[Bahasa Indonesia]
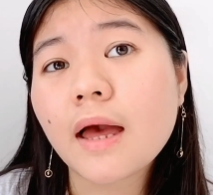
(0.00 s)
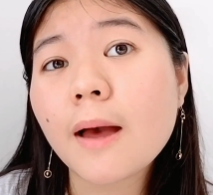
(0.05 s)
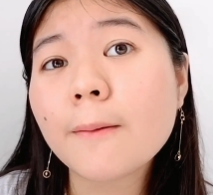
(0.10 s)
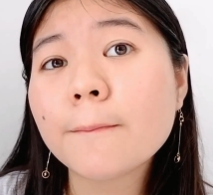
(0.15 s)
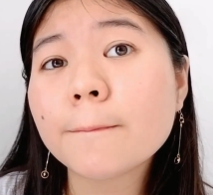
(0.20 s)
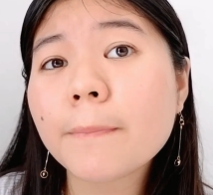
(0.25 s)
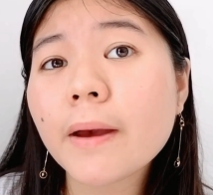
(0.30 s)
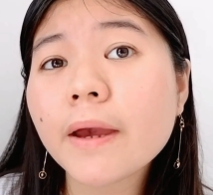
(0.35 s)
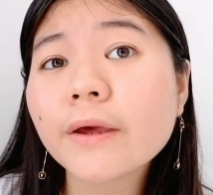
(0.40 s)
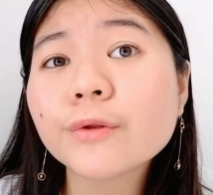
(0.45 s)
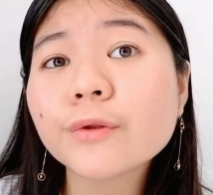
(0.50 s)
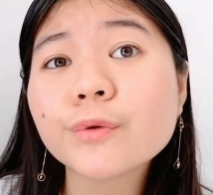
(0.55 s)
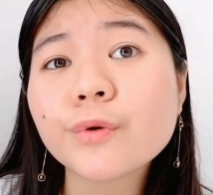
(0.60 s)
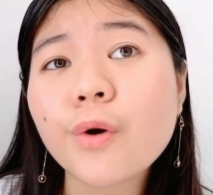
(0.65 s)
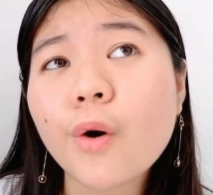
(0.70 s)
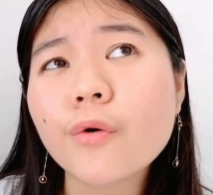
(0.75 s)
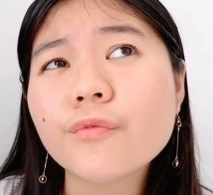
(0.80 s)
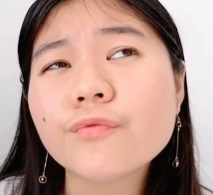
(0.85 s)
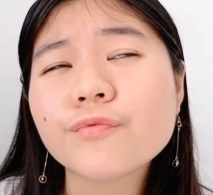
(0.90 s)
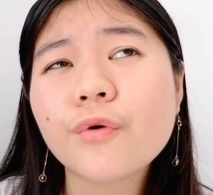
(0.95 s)
kampanye
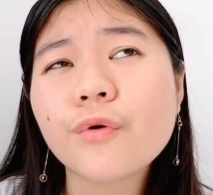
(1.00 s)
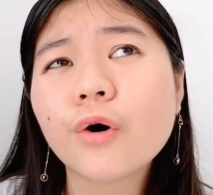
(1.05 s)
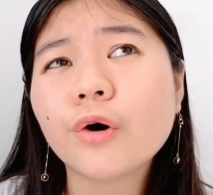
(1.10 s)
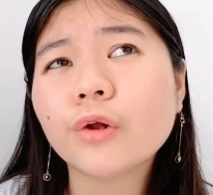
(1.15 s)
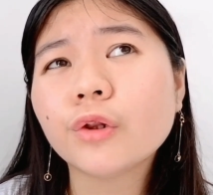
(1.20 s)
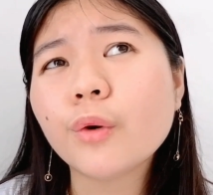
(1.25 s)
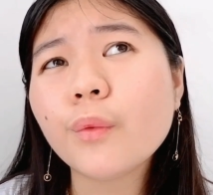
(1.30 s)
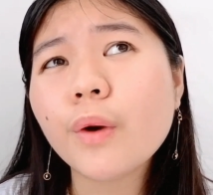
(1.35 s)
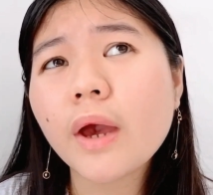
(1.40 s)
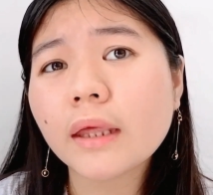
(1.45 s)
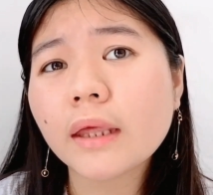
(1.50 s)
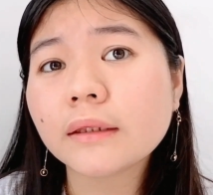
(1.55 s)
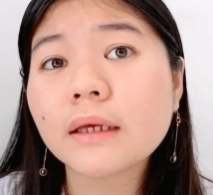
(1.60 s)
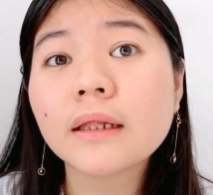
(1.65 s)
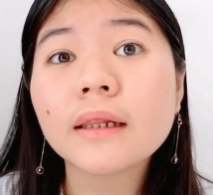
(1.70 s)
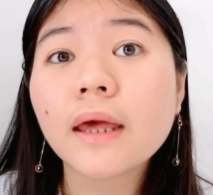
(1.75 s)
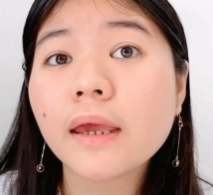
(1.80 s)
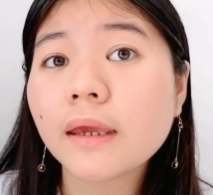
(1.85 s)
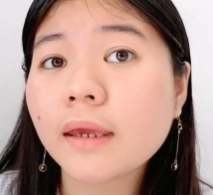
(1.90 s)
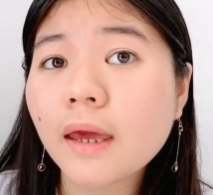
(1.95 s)
go follow at
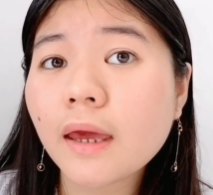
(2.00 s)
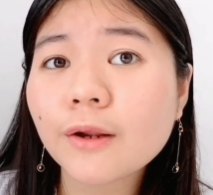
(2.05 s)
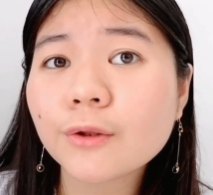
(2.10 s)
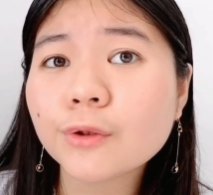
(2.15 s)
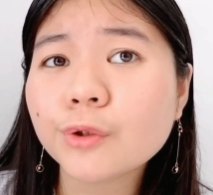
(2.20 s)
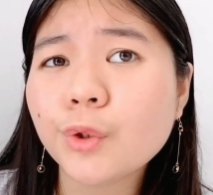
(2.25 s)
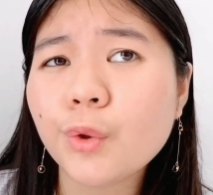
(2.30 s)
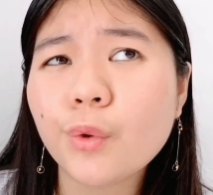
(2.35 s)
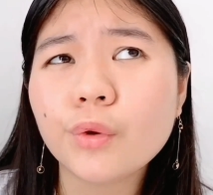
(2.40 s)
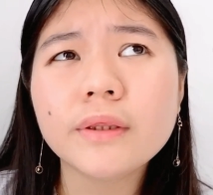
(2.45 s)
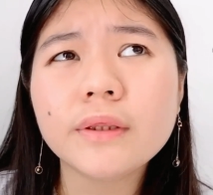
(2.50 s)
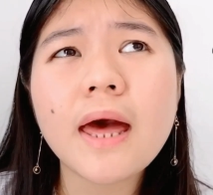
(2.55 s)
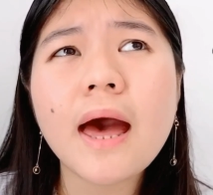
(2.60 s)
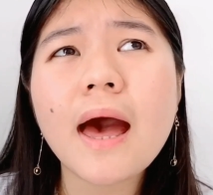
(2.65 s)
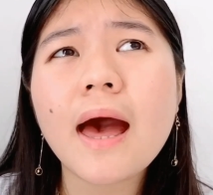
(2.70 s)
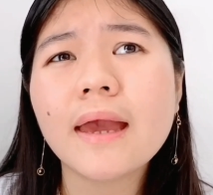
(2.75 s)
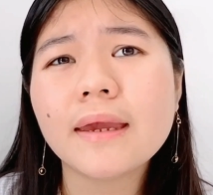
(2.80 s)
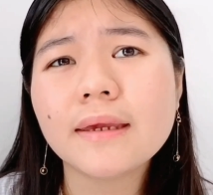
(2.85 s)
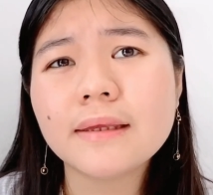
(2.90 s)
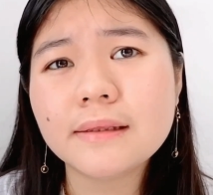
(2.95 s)

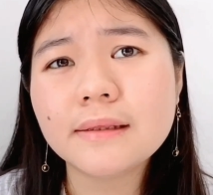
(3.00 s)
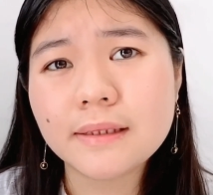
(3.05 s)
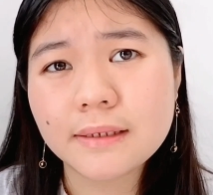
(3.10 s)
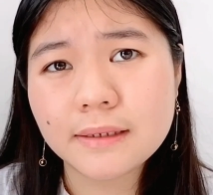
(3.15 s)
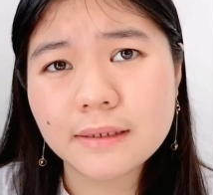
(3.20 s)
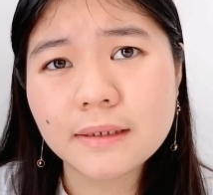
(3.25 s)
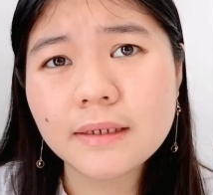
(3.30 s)
hellwaker.id